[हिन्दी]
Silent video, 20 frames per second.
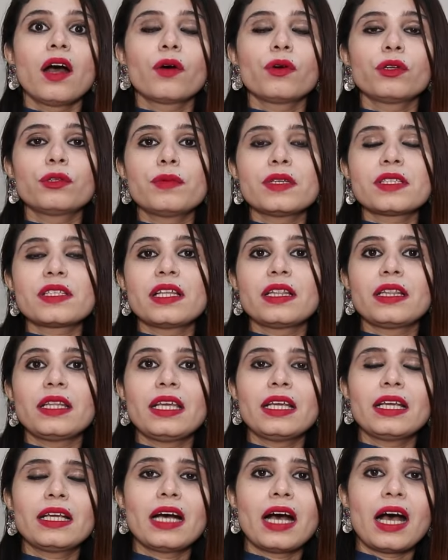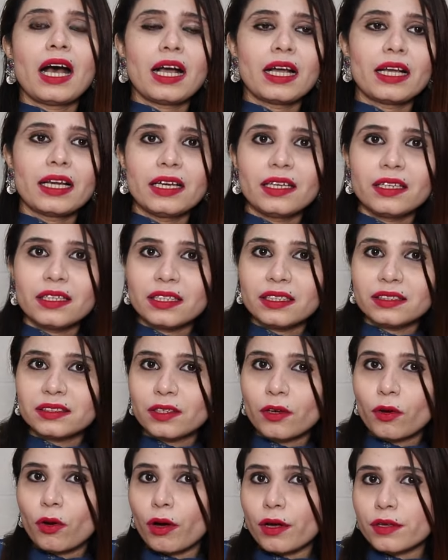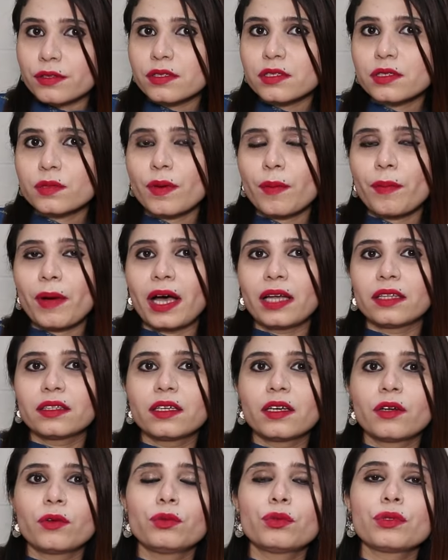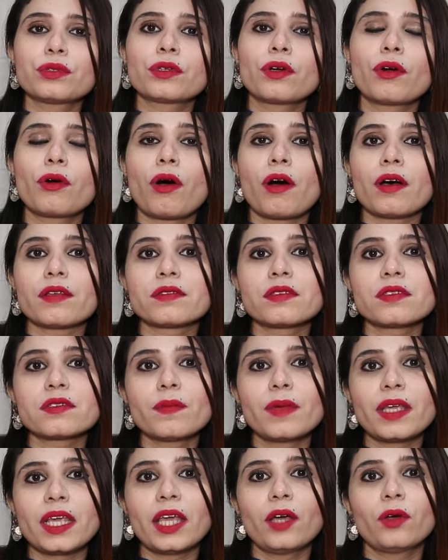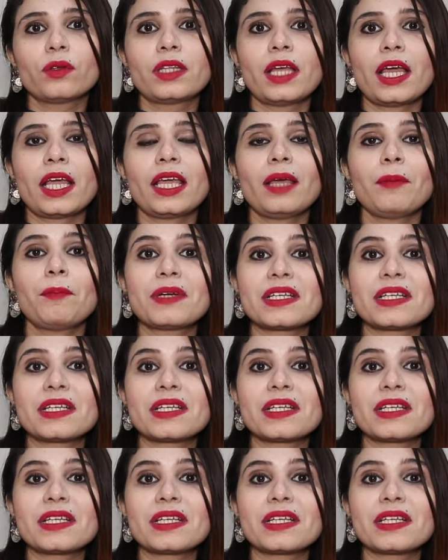खुद पसंदी का अगर इसके कॉजेस पे बात करूँ तो उसके कॉजेस में ये होता है कि